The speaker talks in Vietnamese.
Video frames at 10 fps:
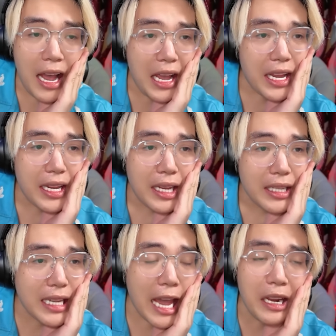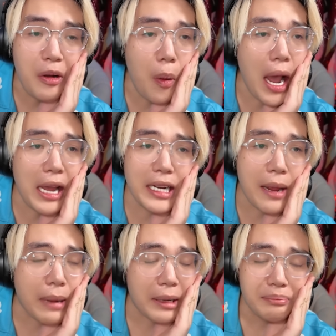hey, Chán quá anh
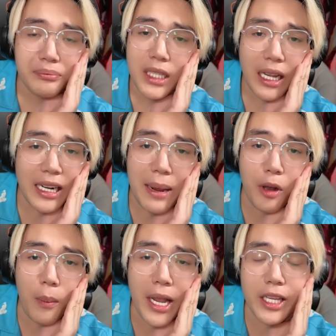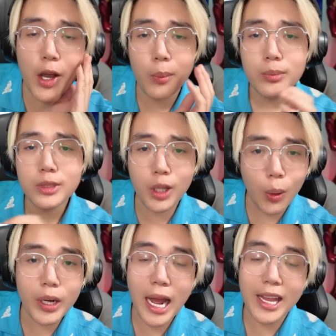em ạ à anh em có biết gì không
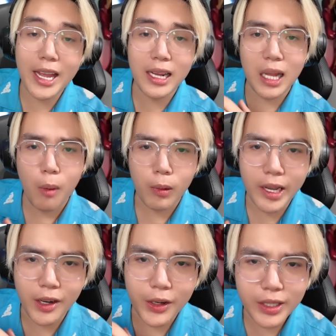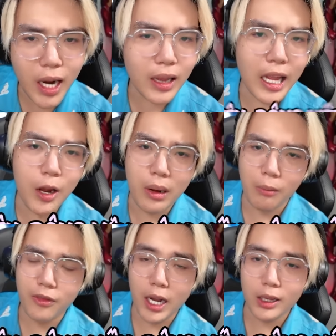tôi đây á là một cái người rất là yêu
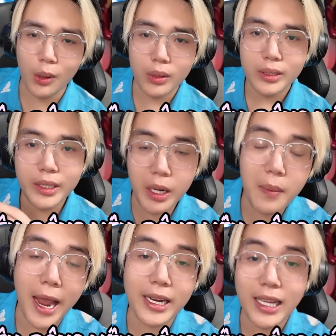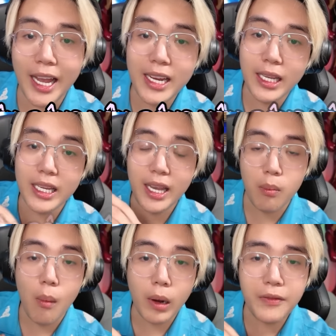động vật luôn như bạn đã thấy thì
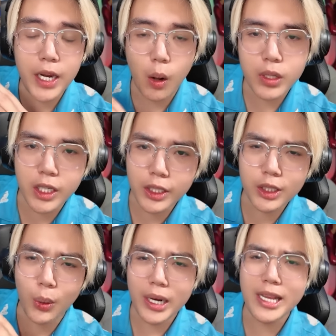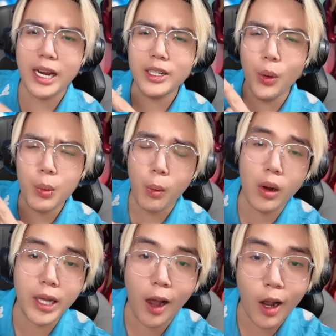trong một cái video trước tôi đã nhận nuôi một
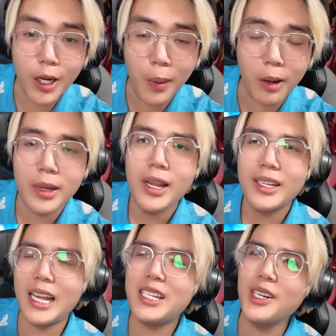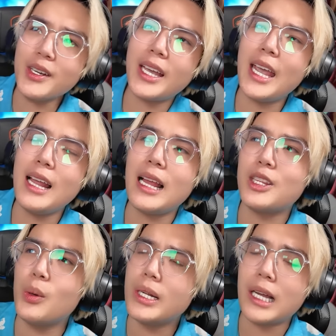con thỏ đúng không thì trước kia
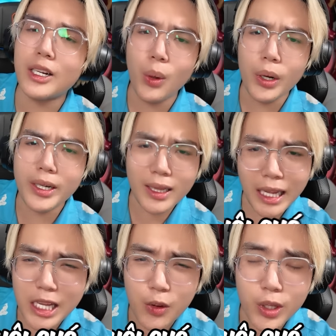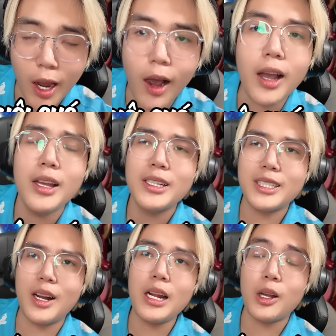là tôi đã từng nuôi rất là nhiều chó
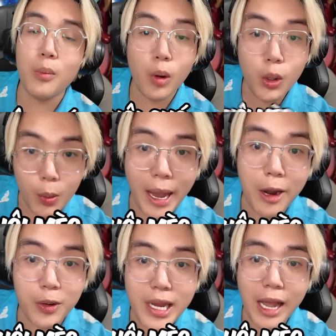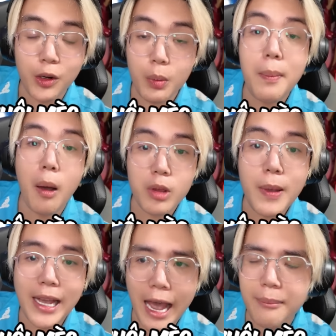sau đó là cũng có nuôi mèo nữa nha nuôi bé bông với
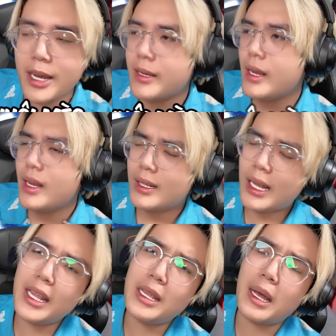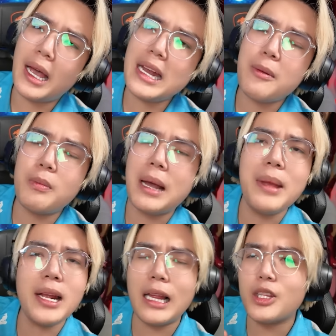bé cam đó thì à, anh em cũng đã
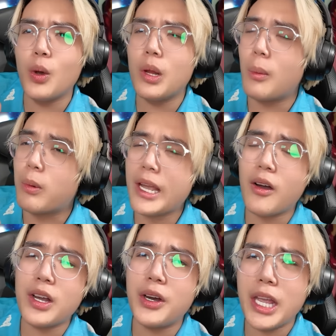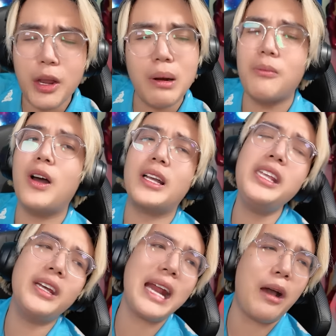biết là tôi là một cái con người yêu động vật cái
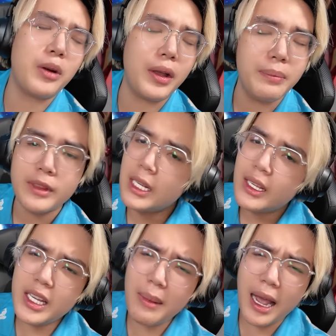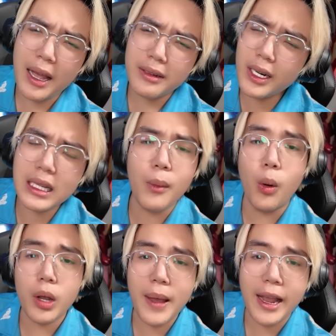như thế nào rồi nhưng mà rất là
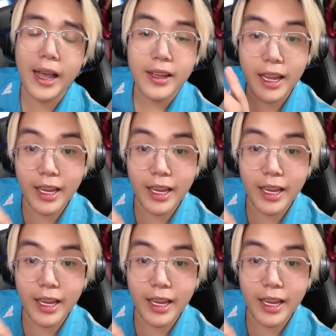buồn các bạn ạ à.